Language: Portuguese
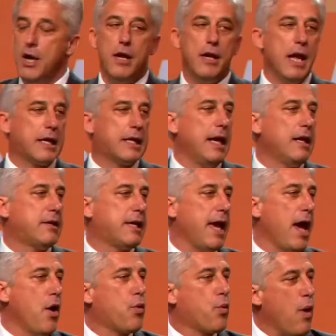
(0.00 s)
naquilo que
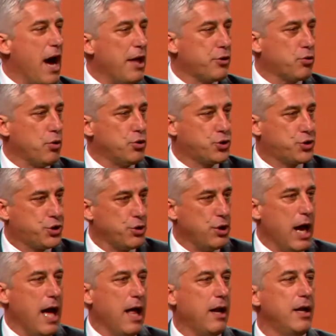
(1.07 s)
é o quadro
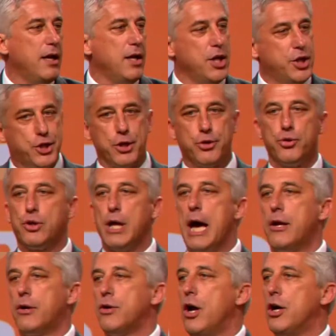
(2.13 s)
constitucional e
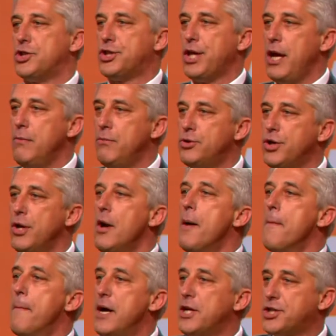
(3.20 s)
estatutário que nós temos,
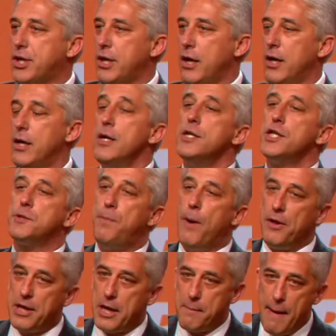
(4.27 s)
mas que se
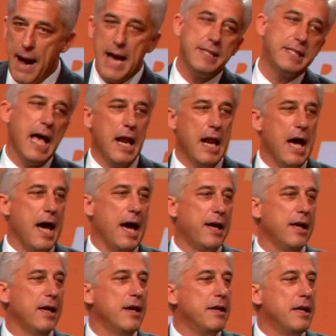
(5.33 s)
pode ir mais além
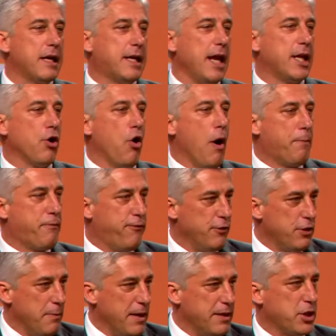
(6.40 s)
naquilo que é o
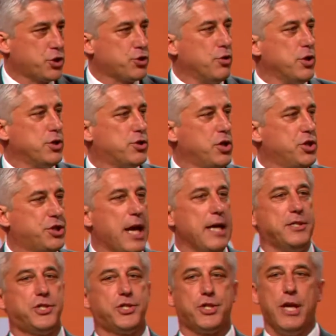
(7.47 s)
aprofundamento das condições já
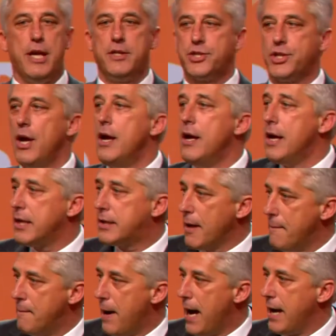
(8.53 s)
existentes e
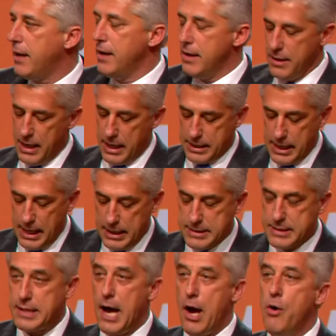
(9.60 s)
também naquilo que
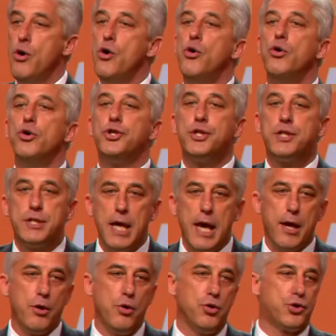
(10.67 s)
são os
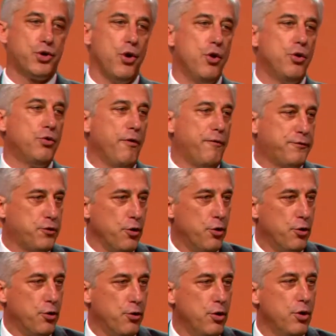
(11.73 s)
desígnios do
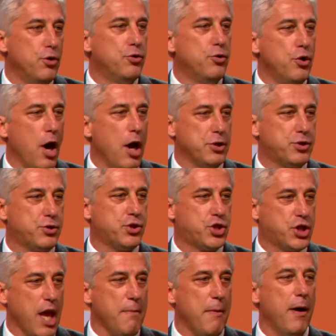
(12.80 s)
futuro do nosso
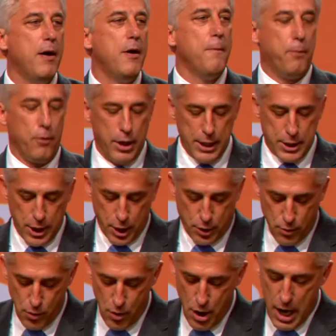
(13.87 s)
sistema
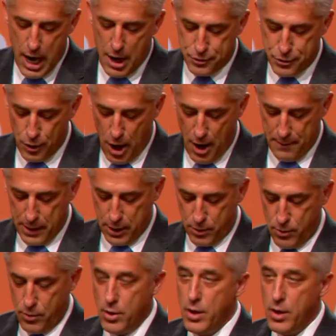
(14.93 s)
político autonómico.